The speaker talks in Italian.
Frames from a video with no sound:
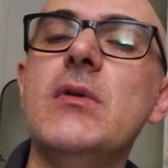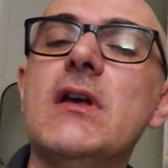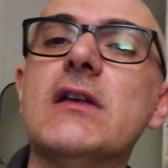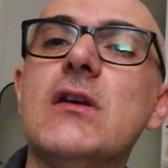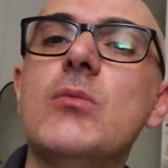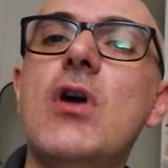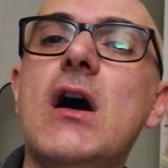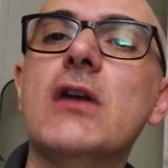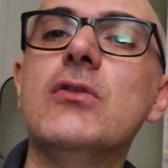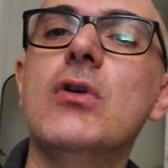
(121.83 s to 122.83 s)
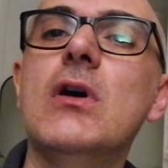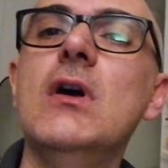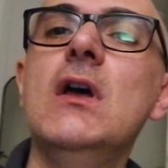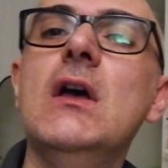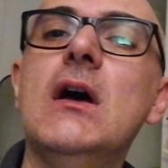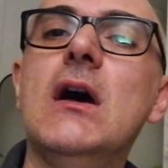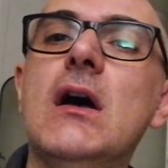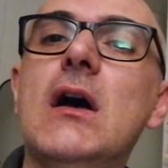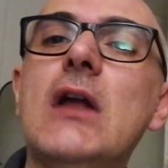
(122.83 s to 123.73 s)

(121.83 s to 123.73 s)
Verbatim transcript: a Samoa hanno ha eh,